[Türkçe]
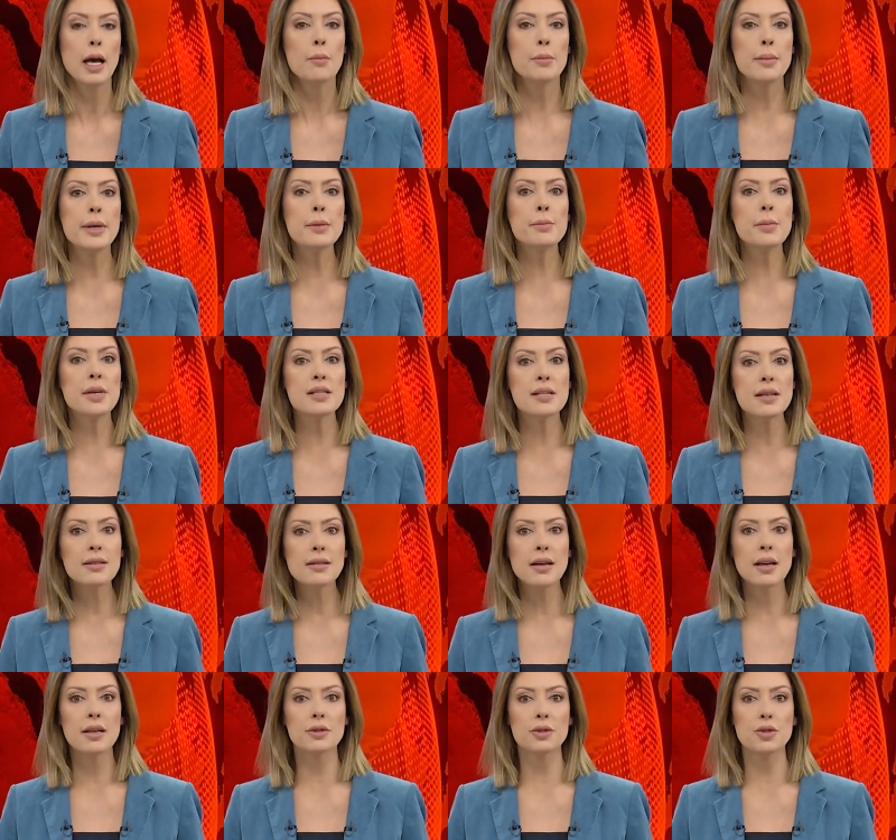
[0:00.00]
Bir masa
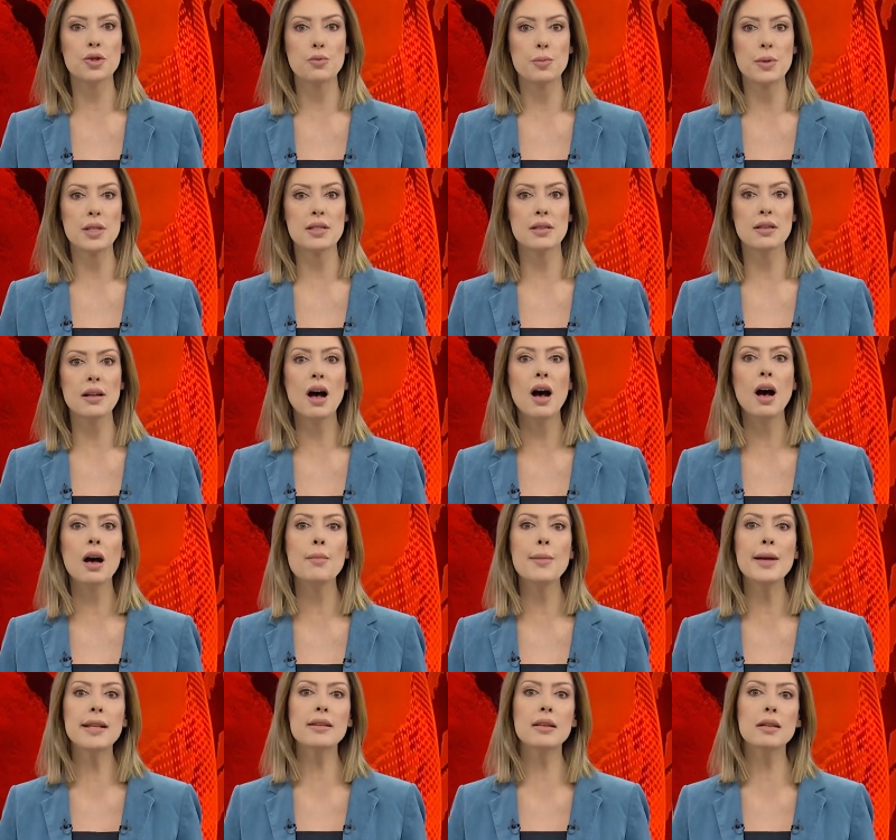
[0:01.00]
tartışması da
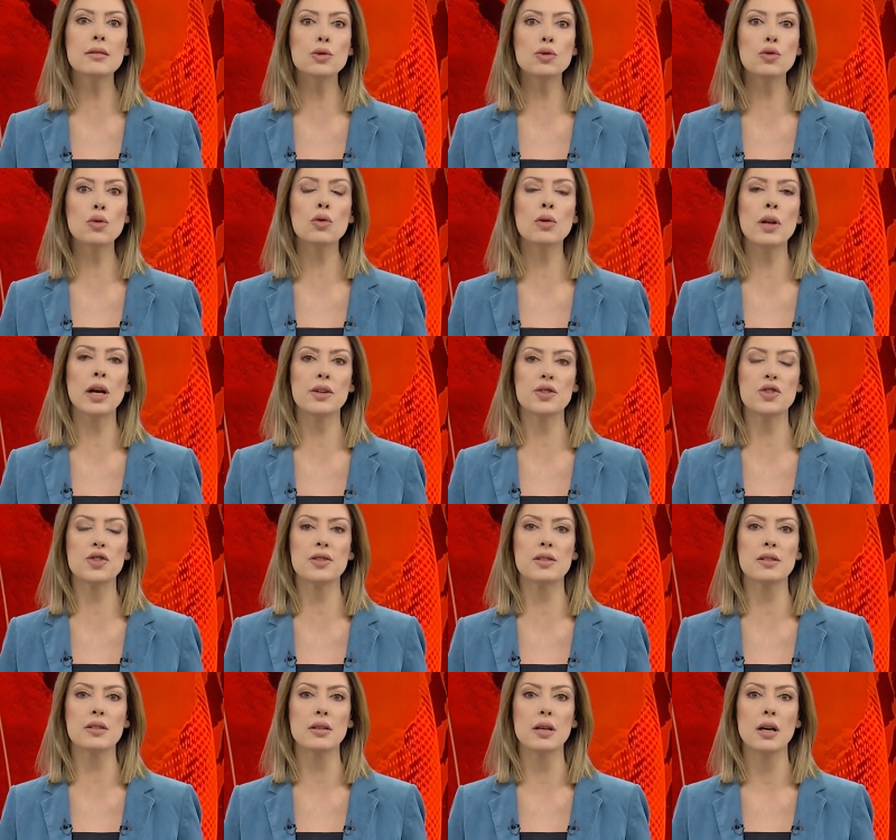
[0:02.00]
Ahmet Davutoğlu
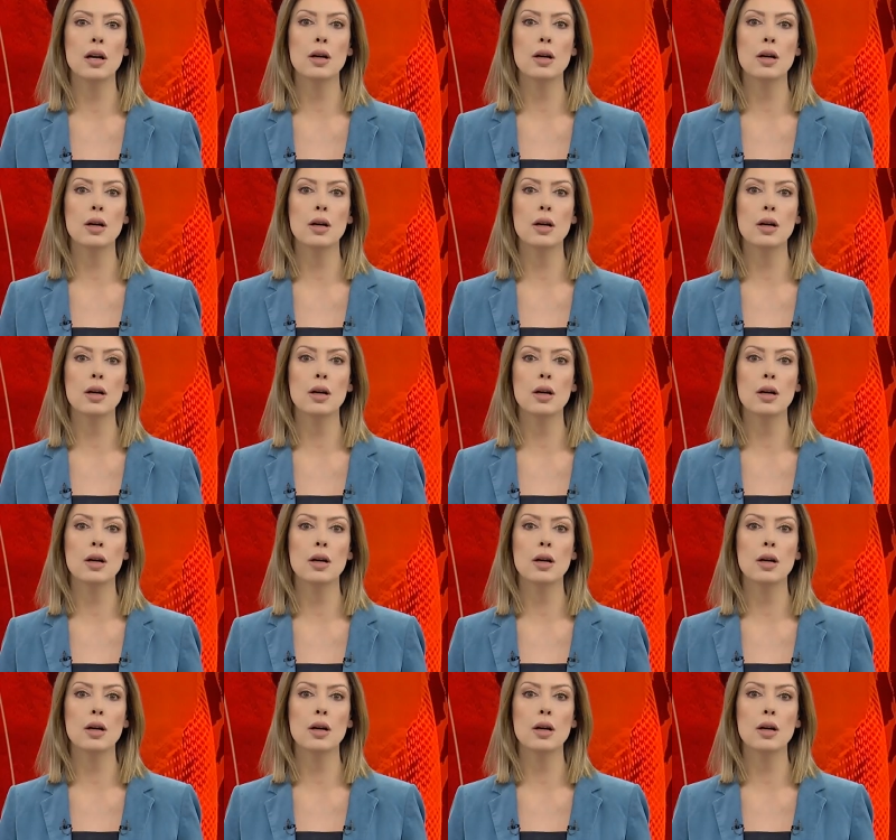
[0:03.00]
açtı.